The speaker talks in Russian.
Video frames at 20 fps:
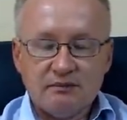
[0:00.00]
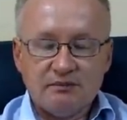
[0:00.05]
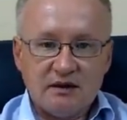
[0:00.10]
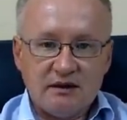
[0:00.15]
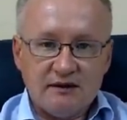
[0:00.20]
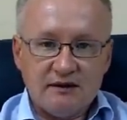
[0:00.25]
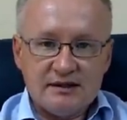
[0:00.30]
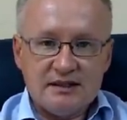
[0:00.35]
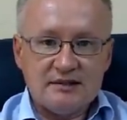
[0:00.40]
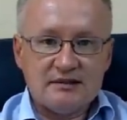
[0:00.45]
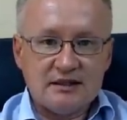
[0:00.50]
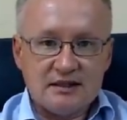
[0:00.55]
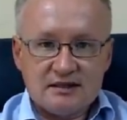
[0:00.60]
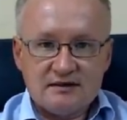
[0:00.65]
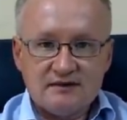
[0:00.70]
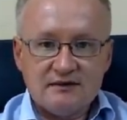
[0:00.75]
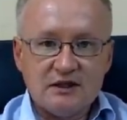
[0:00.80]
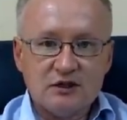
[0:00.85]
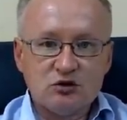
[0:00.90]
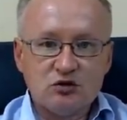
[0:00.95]
проводить
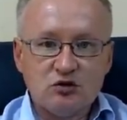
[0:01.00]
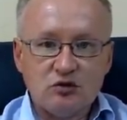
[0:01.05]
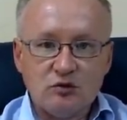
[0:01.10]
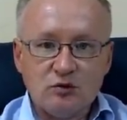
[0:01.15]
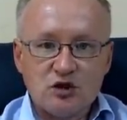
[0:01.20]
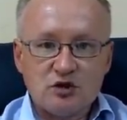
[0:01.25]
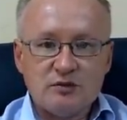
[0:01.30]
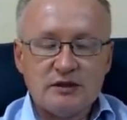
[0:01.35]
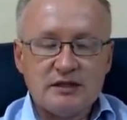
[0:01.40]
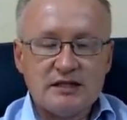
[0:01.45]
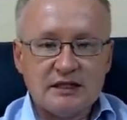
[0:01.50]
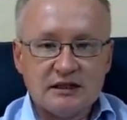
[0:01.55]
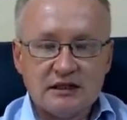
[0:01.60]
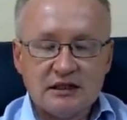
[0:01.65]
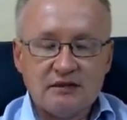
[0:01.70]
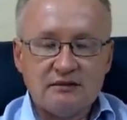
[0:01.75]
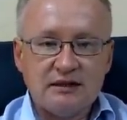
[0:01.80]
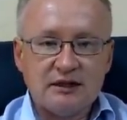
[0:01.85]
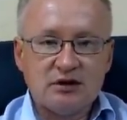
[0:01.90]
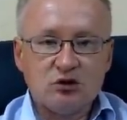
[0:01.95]
разведку, может быть,
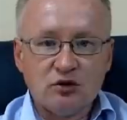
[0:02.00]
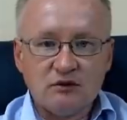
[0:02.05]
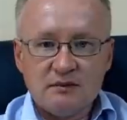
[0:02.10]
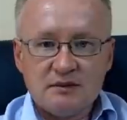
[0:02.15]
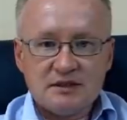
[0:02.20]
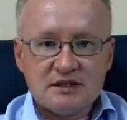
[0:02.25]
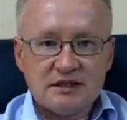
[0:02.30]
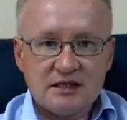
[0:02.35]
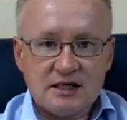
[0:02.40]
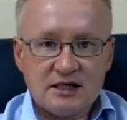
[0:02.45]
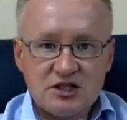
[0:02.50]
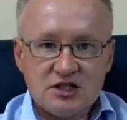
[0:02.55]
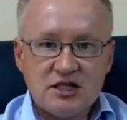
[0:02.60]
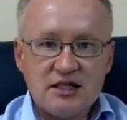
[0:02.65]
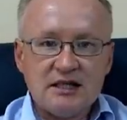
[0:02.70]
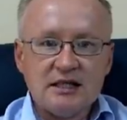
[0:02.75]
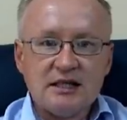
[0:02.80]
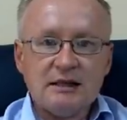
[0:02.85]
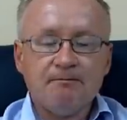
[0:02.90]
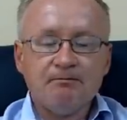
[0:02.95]
открывать новые
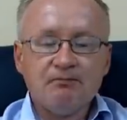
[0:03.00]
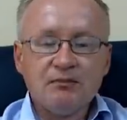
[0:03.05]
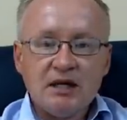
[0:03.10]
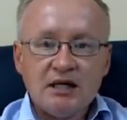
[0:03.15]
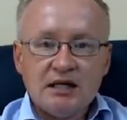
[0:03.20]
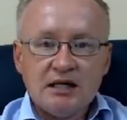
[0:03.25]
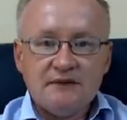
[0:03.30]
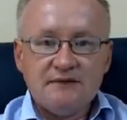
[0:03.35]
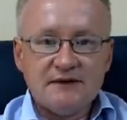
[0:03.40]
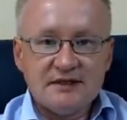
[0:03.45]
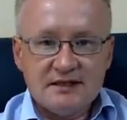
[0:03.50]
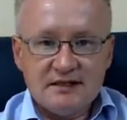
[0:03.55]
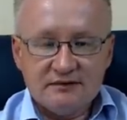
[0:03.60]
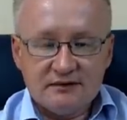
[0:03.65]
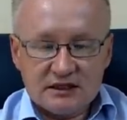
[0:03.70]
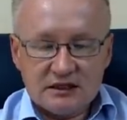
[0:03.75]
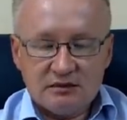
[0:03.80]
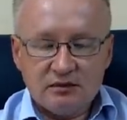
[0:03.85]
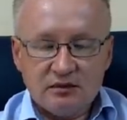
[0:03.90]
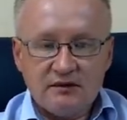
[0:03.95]
месторождения,
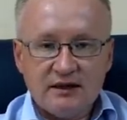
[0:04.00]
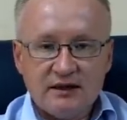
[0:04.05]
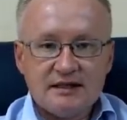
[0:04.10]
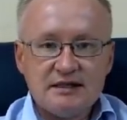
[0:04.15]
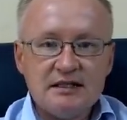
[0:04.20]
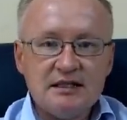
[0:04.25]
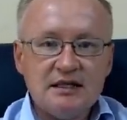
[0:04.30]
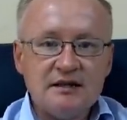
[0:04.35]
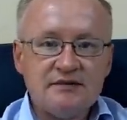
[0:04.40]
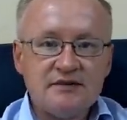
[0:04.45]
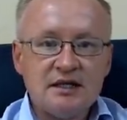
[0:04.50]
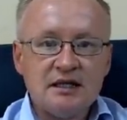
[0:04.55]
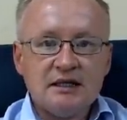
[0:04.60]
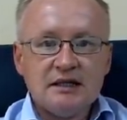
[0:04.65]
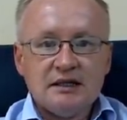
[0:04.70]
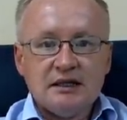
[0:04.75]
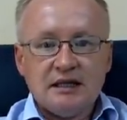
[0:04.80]
эффективно добывать нефть.